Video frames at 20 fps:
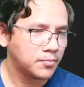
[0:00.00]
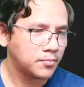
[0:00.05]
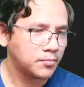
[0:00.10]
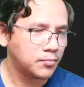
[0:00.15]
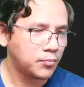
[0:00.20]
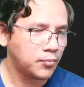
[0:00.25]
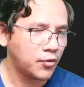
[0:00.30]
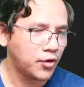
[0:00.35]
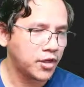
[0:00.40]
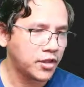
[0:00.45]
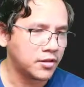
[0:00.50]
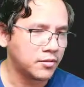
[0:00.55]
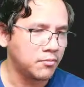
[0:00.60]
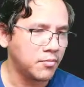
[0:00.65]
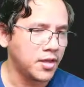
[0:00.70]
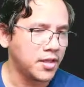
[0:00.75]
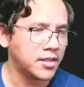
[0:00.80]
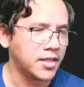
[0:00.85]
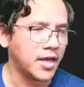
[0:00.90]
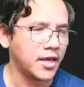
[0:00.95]
Point
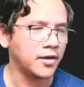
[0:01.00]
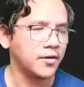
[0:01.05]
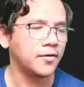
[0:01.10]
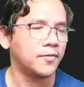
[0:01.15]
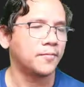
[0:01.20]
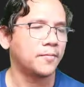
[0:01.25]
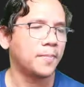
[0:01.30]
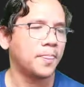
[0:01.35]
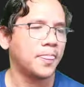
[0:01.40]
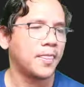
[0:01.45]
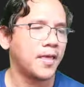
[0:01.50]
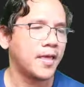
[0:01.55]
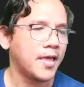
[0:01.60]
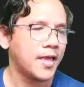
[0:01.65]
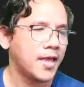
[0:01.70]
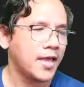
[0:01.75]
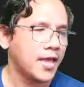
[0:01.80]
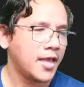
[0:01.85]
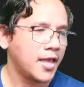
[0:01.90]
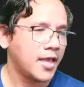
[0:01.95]
B tayo.
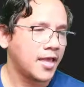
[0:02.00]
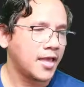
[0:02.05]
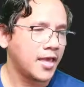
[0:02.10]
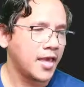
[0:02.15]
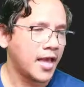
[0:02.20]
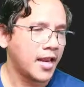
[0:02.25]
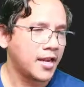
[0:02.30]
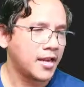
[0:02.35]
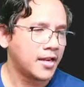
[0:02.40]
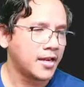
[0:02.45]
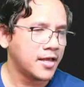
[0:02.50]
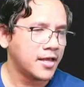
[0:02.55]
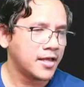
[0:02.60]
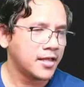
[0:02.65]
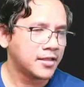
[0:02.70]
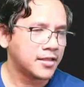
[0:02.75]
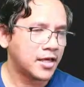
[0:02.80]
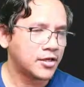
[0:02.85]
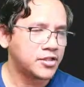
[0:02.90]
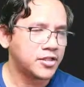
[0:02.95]
Yan.
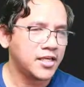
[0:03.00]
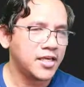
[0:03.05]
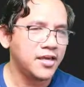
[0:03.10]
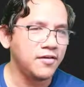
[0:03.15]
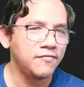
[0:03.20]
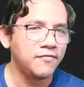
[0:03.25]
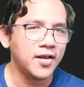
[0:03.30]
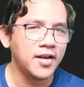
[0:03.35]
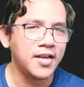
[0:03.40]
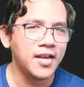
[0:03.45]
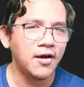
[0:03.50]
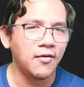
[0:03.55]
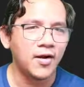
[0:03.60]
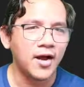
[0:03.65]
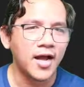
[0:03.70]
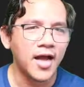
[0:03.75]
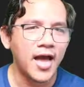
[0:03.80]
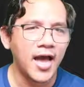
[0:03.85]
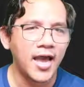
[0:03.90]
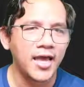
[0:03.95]
Tapos given daw ang
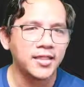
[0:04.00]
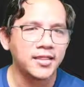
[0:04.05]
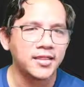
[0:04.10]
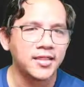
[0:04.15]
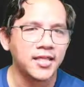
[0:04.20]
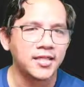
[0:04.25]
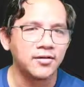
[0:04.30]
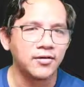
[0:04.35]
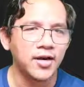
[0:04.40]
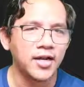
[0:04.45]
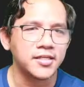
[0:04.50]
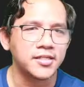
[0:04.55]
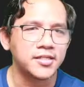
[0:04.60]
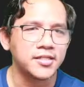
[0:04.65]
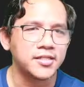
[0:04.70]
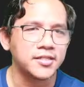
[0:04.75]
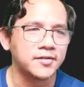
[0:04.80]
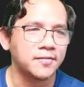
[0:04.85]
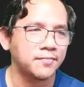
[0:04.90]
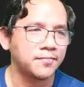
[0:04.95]
height nito
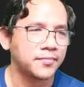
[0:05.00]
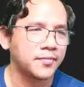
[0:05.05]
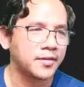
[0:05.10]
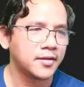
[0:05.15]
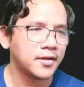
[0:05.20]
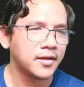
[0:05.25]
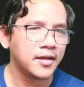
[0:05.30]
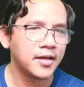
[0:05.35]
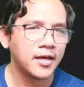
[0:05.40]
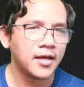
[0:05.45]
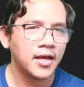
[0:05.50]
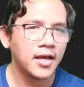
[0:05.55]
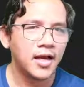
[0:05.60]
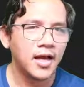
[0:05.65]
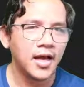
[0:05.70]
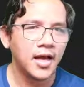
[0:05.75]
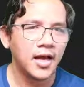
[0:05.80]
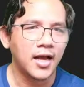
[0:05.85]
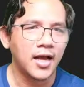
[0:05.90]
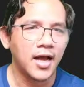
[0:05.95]
class.
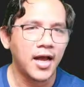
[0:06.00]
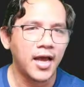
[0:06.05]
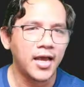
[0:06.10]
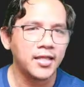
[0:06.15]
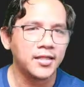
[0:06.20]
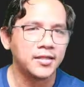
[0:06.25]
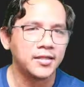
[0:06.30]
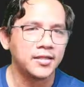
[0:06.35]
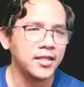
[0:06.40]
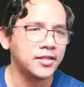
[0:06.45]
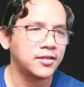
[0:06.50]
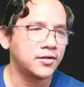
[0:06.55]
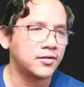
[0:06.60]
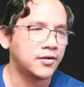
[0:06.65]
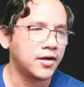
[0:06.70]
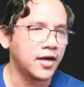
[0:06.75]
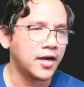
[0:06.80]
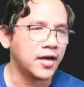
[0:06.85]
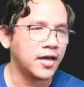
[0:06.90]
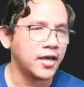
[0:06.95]
Ang height nito
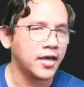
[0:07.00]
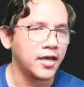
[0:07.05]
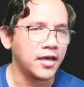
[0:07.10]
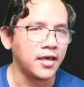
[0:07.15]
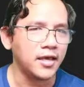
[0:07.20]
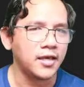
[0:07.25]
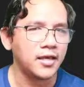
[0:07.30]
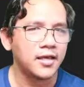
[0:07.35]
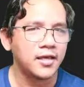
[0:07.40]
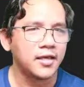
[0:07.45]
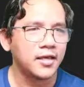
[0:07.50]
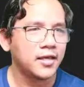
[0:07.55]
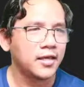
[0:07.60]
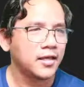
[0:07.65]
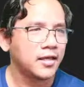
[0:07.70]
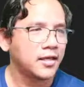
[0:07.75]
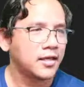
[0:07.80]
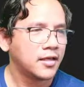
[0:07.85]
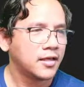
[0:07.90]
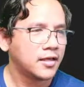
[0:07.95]
ay
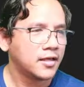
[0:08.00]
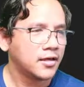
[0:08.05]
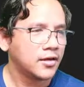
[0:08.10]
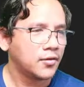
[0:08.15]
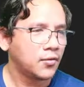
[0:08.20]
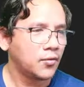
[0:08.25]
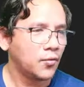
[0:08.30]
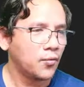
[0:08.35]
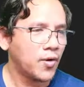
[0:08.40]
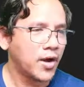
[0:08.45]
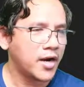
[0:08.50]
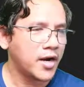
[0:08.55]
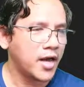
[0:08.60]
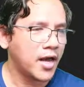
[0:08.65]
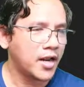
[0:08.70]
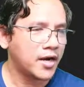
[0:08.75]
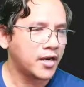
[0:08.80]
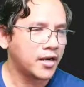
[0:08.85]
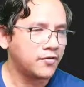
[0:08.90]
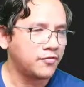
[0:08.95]

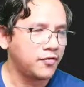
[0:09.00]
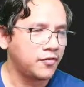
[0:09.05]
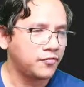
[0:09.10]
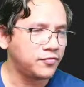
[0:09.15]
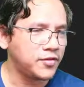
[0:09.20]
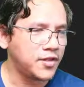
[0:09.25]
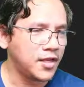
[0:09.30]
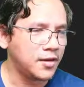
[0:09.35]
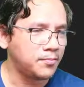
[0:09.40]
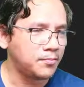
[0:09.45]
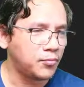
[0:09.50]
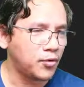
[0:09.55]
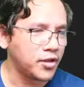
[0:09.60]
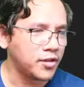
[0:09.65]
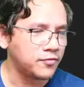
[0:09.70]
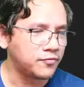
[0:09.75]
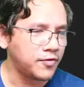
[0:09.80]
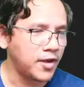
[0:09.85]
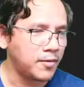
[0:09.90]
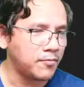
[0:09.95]
115.5
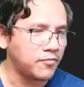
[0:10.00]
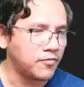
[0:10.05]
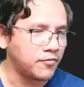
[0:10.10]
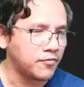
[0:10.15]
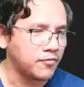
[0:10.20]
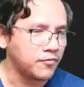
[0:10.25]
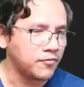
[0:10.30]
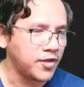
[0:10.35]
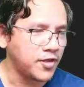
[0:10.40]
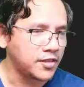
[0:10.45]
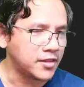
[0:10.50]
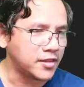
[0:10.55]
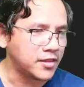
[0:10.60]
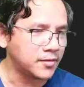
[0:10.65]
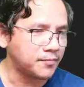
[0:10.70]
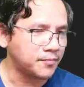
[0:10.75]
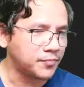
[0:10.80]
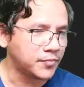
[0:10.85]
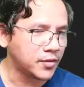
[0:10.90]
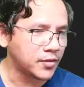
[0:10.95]
feet.
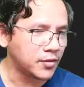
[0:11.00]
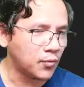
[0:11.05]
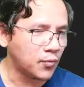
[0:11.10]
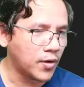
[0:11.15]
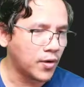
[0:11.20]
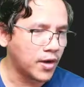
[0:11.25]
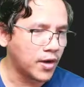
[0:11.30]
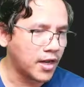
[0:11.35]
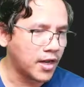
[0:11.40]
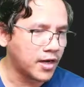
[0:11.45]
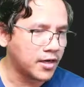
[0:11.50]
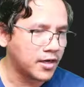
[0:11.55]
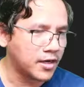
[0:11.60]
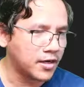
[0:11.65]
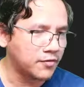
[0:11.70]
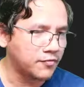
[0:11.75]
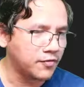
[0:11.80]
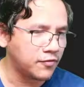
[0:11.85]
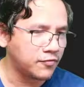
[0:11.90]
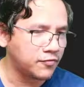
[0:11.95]

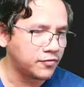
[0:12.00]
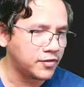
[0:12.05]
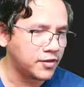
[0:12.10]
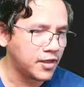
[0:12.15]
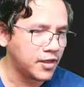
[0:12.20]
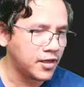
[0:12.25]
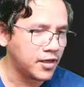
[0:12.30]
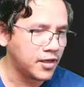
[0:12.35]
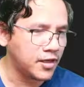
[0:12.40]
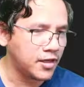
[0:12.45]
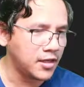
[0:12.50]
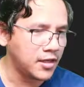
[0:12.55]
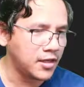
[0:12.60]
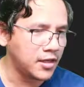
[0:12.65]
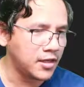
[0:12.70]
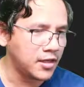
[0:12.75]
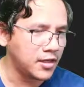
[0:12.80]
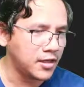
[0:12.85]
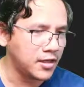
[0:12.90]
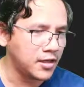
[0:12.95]

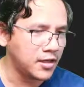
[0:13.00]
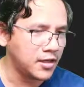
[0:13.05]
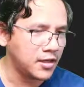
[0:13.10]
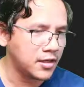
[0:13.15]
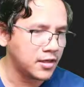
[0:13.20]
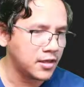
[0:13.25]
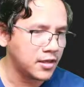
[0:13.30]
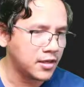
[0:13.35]
115.5